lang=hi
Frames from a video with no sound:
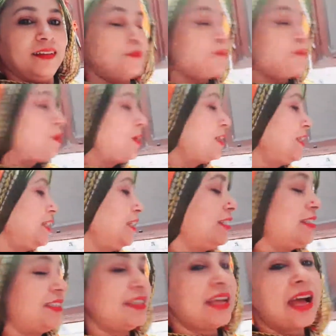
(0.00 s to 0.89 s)
पनीर
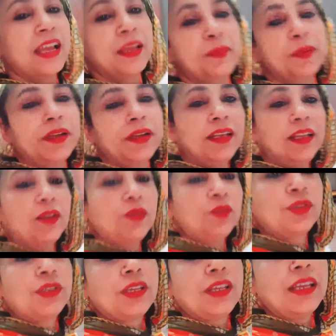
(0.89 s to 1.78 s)
शाही पनीर
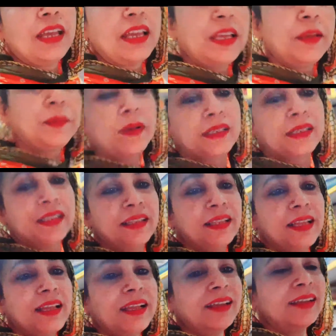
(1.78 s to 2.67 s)
उसे यही पसंद
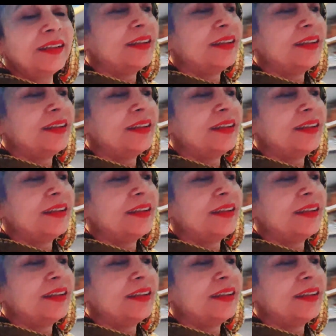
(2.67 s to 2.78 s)
है